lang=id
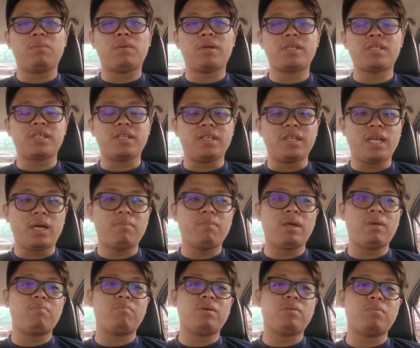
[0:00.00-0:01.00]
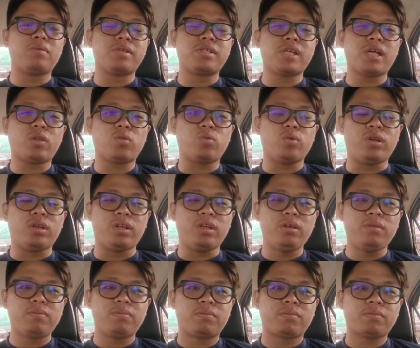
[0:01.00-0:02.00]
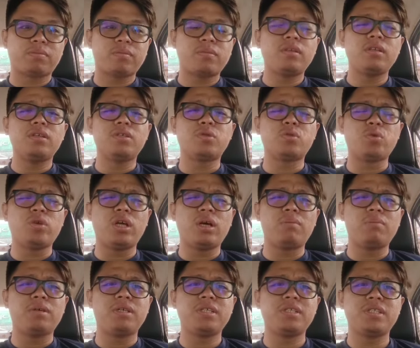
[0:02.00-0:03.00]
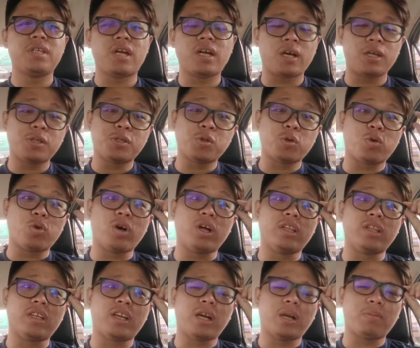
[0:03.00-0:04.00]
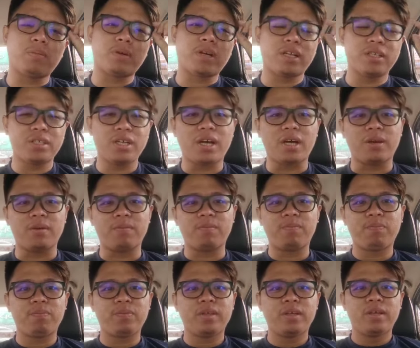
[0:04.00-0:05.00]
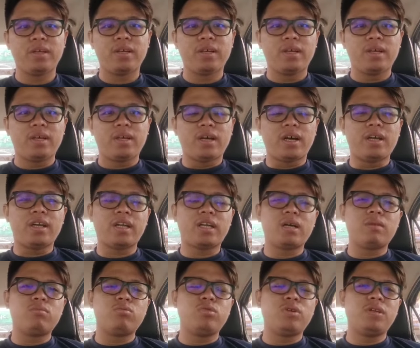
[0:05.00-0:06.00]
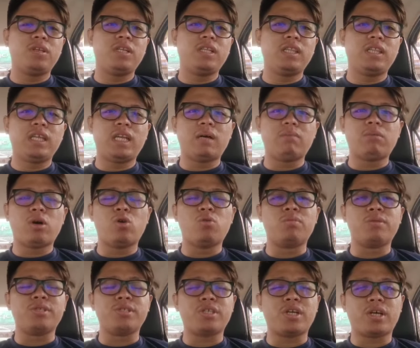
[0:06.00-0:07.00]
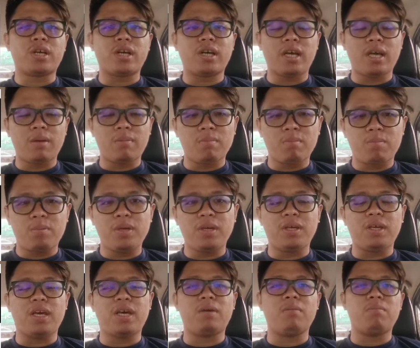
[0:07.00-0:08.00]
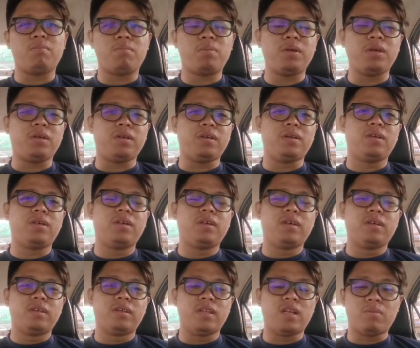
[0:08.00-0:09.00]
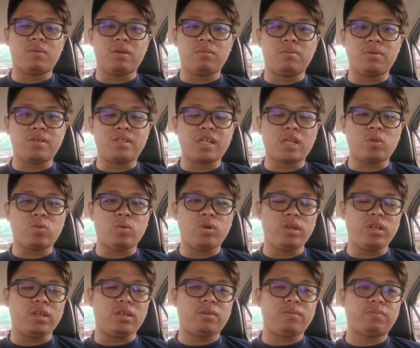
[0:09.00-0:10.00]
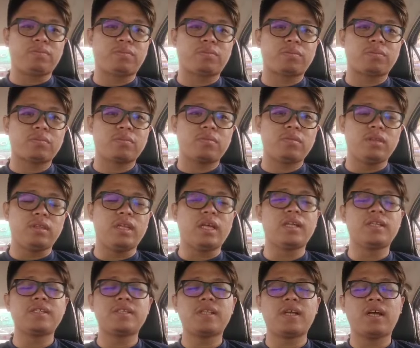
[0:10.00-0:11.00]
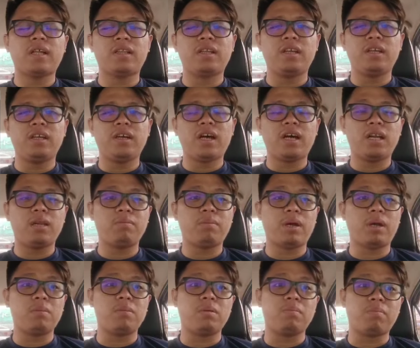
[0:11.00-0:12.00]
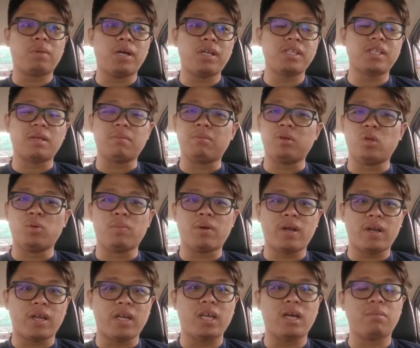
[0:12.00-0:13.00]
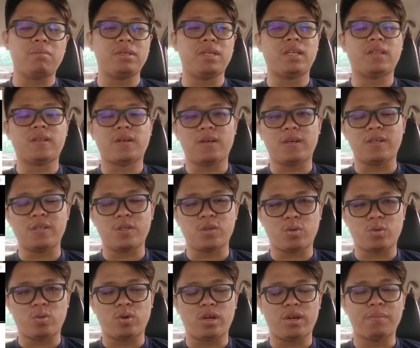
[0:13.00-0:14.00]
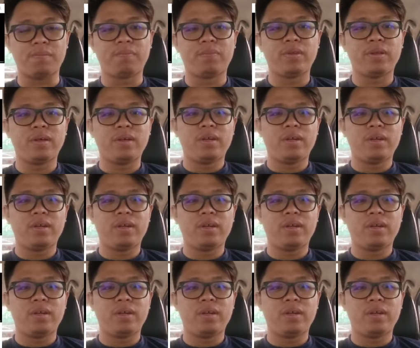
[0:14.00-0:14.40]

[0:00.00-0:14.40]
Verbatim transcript: selepas enam MP bersatu ini? Sudah mengisytiharkan sokongan terhadap kerajaan. Adakah Muhyiddin tidak mahu menjaga MP-MP daripada bersatu ini? Dan setakat ini ahli Parlimen PAS belum ada yang menyatakan sokongan.